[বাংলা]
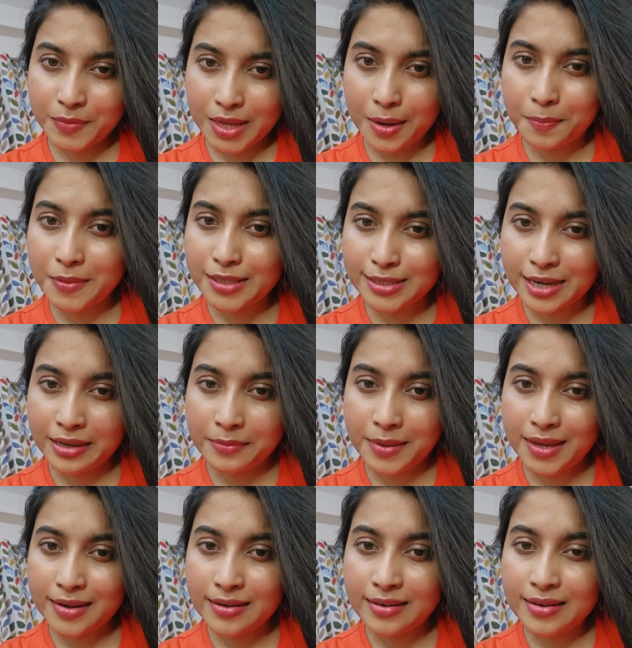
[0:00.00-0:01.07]
আপনি
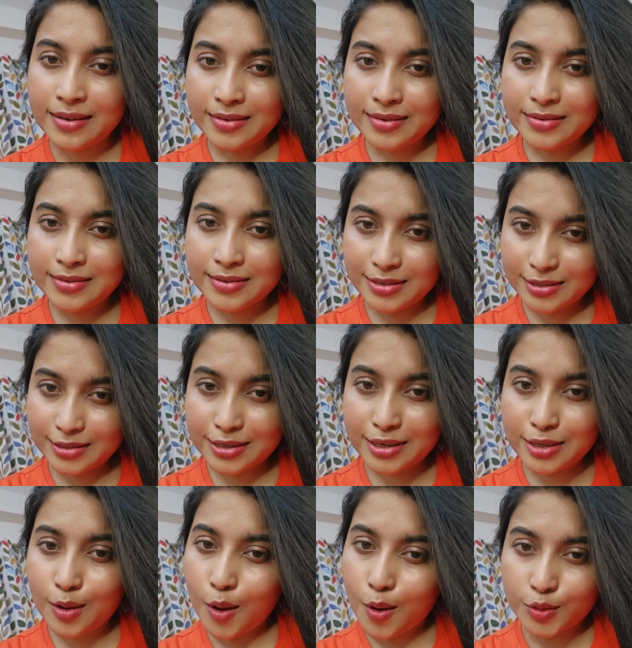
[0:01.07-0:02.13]
চাইবেন যে সে
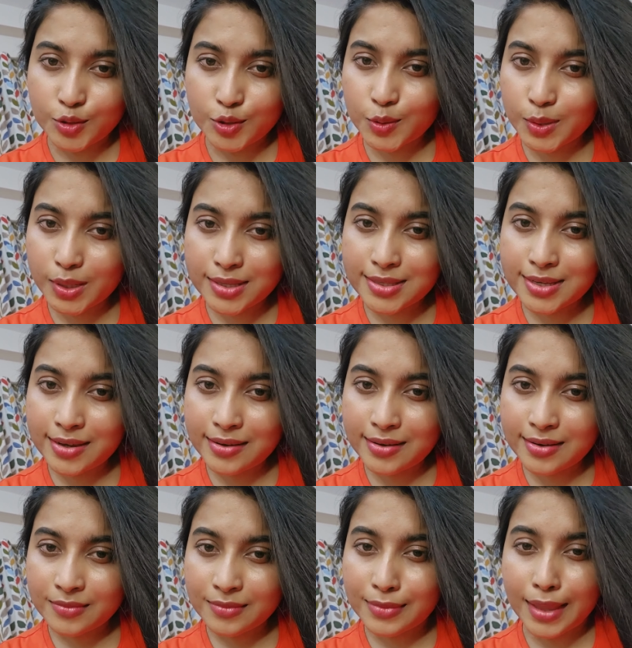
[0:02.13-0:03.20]
ধ্বংস হয়ে যাক
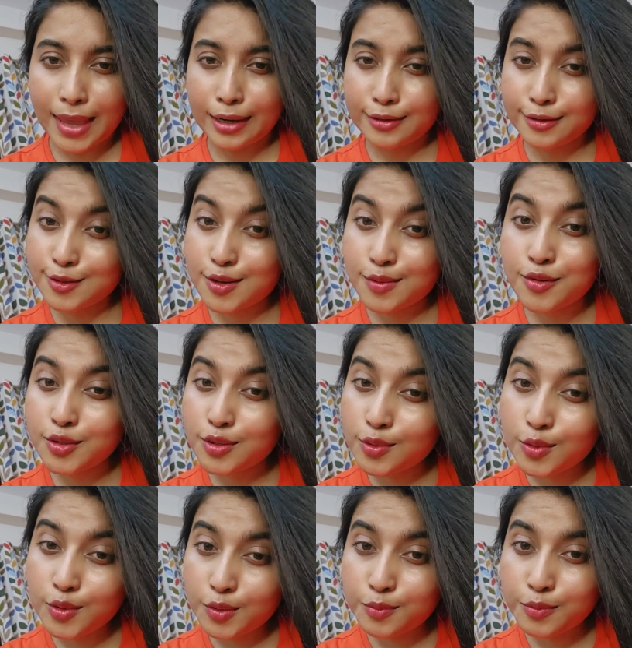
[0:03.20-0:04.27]
একটা সময় তো
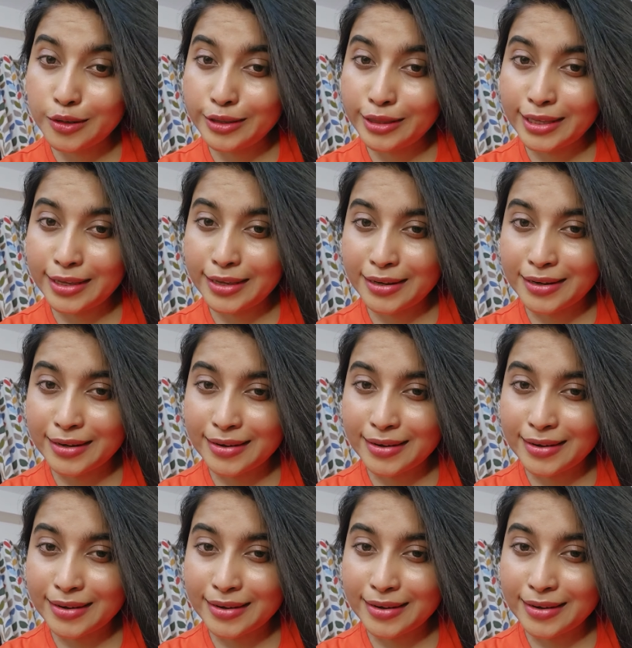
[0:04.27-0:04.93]
খুব বলতেন